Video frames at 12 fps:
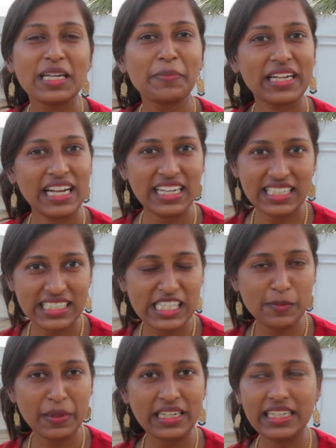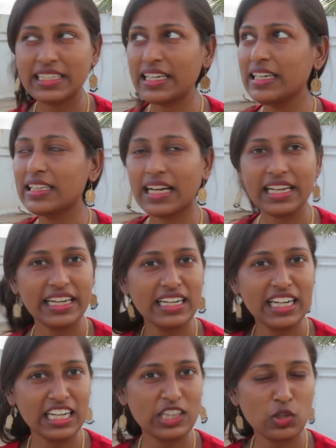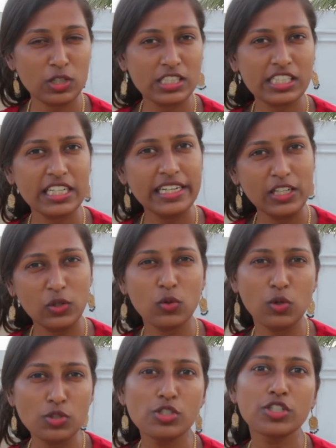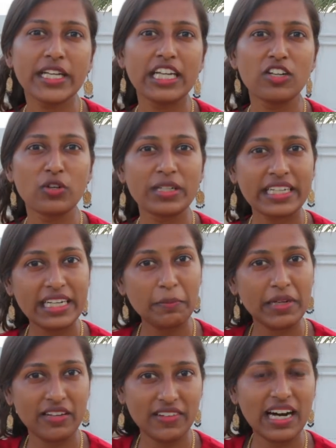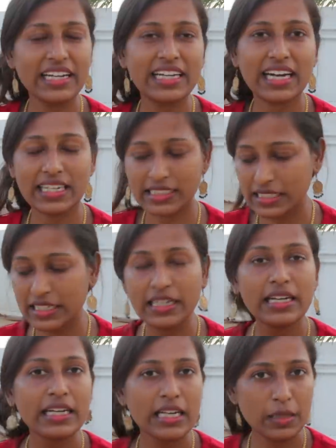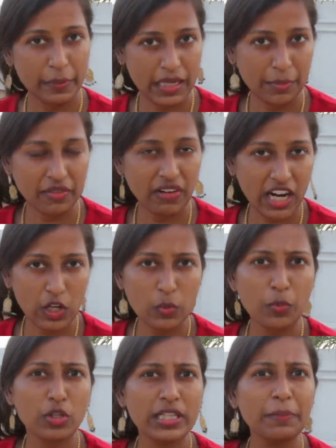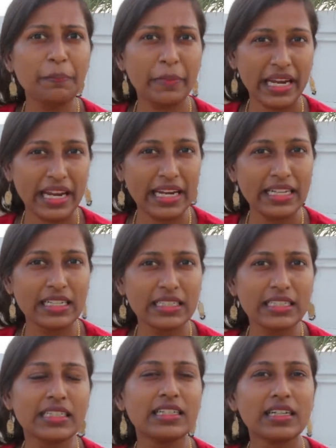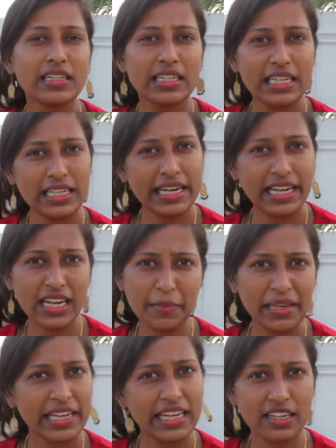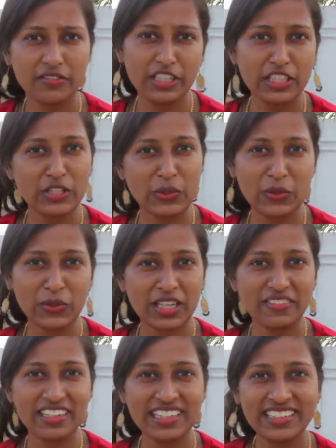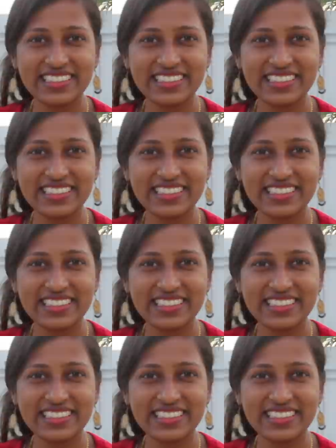இப்போ நல்லா ரின்ஸ் பண்ணிட்டேன் தலையை நல்லா தொடச்சிட்டேன் இன்னும் கொஞ்சம் ஈரம் இருக்குது இப்போ நான் வாரி காட்டுறேன் இப்போ நம்ம வாரும்போது பேனு ஈர் எல்லாமே கீழே விழுந்துரும் ஓகேவா